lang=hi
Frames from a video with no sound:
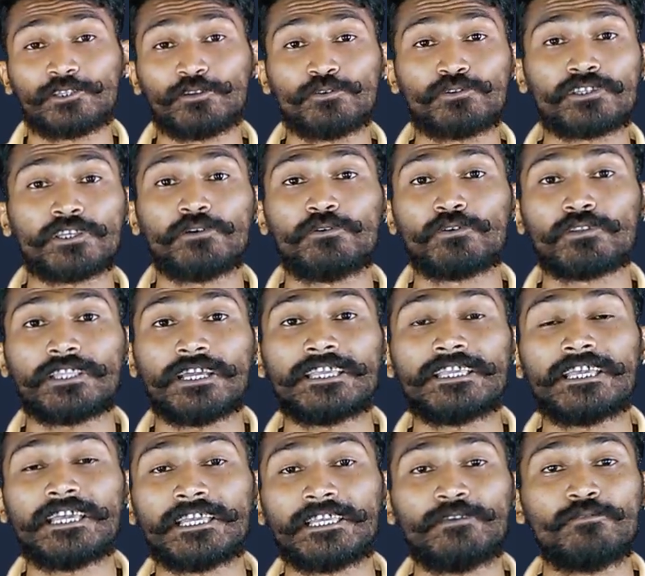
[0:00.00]
तो उससे होता
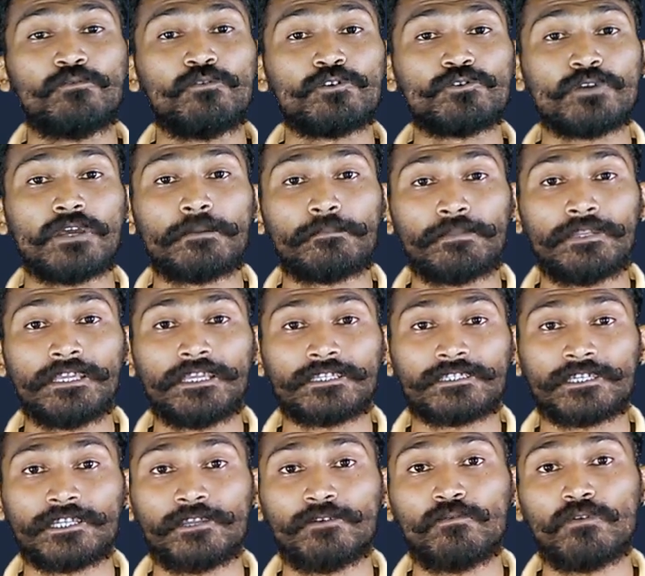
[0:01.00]
ही है कि वो जो
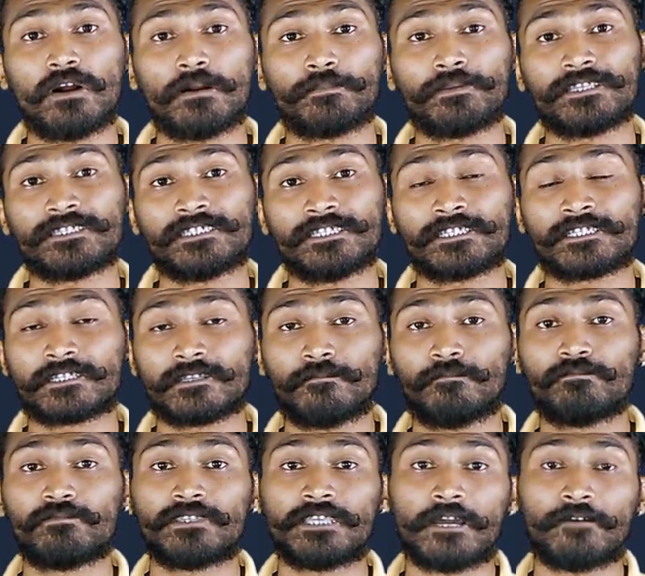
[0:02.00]
एप्लीकेशन है वो आपके
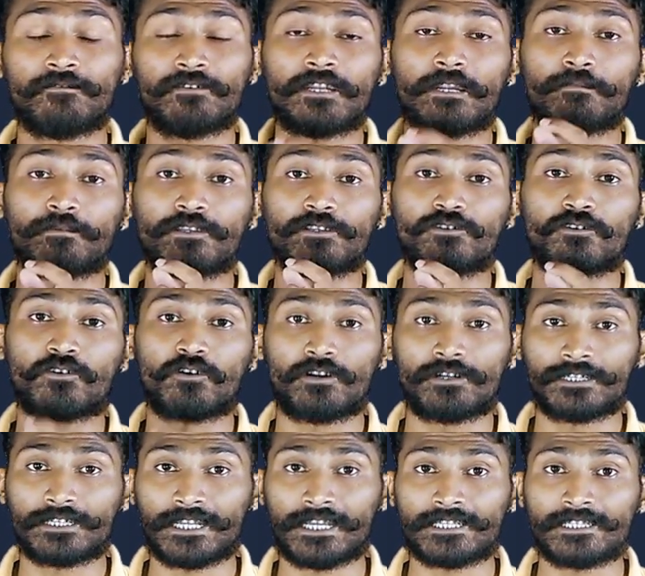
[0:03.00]
सिस्टम या फिर आपकी जो
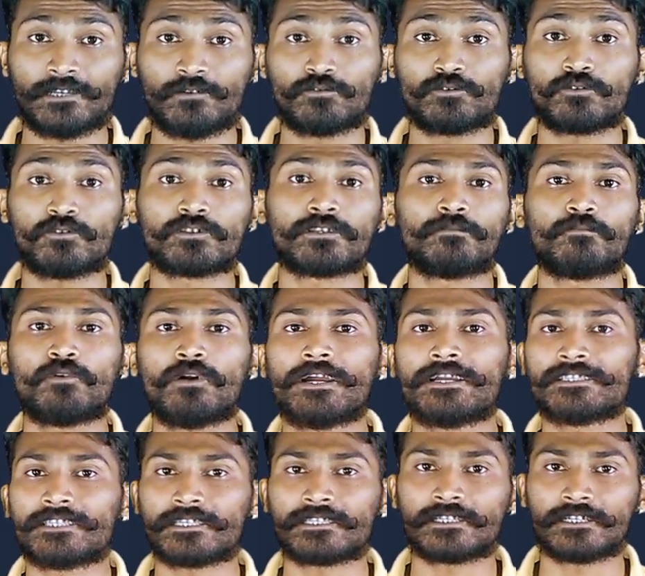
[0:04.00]
कॉन्टेक्ट है उसको सबको
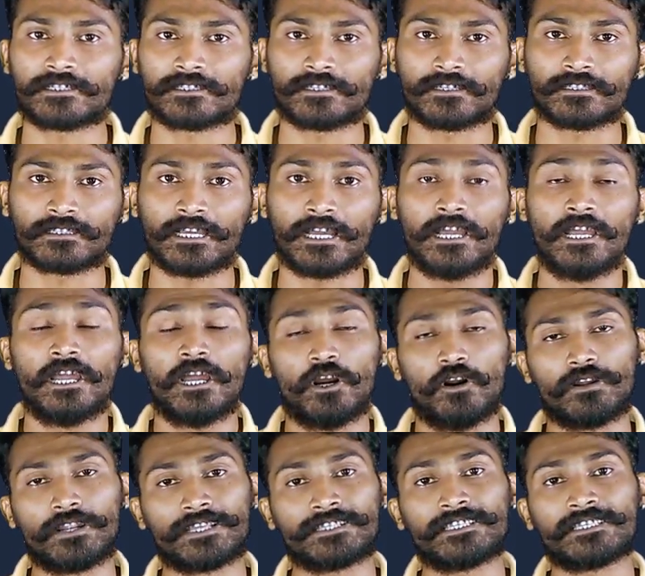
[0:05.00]
एक्सेस कर सकता
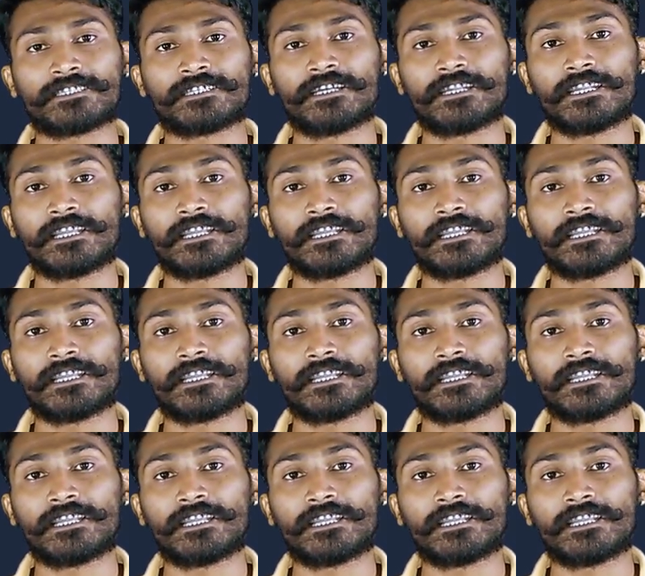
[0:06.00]
है और एक्सेस